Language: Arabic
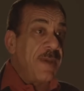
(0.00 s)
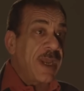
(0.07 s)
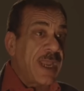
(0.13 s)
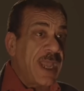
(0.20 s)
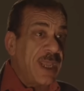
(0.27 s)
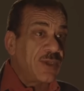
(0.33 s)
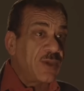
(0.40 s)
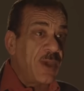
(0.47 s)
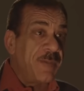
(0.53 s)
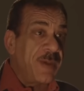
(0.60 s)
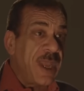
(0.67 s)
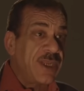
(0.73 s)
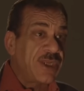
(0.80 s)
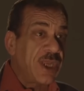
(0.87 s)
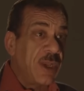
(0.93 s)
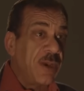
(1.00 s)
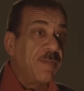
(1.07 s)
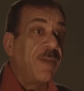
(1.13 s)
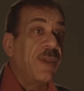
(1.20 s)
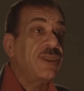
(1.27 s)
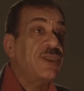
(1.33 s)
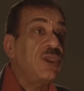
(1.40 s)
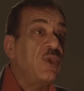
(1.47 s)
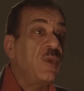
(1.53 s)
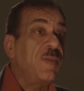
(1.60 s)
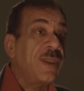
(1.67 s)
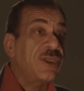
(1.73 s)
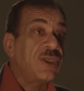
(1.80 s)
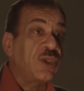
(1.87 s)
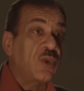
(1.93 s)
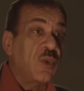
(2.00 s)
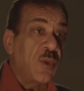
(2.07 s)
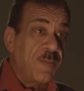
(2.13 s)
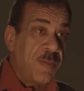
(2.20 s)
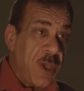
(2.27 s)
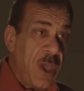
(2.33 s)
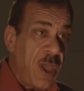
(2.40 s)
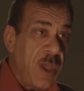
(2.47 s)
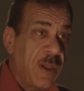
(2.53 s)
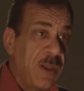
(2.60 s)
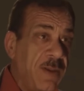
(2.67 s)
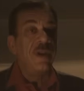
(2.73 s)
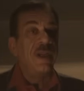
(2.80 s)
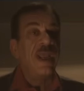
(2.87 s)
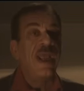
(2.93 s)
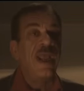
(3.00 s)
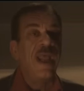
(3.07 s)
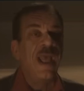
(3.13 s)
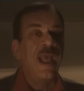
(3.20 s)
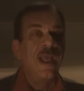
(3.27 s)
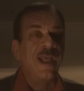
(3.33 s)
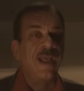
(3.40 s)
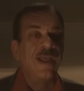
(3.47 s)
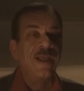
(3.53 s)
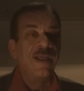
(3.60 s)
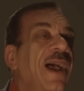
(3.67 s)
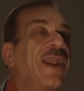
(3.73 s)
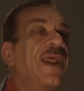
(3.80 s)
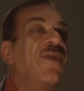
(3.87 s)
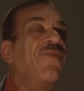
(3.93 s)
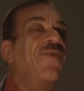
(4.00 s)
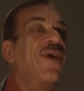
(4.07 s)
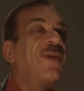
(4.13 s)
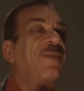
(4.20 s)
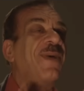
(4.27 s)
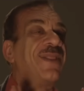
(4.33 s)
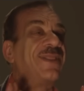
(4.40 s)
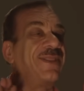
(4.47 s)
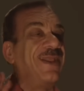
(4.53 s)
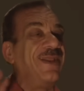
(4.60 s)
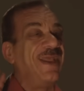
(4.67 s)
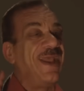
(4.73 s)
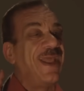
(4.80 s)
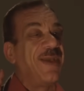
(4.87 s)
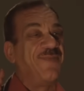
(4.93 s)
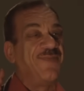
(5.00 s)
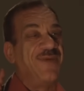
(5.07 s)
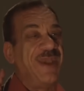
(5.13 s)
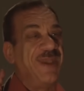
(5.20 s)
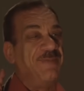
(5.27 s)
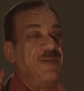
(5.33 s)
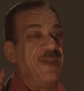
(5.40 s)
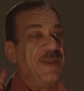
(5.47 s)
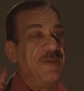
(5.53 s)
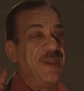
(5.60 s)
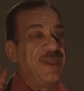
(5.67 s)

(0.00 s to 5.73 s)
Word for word: مركزه يا باشا بصيته بصيت كوباه من هنا انا الفار بطل يلعب في حب يا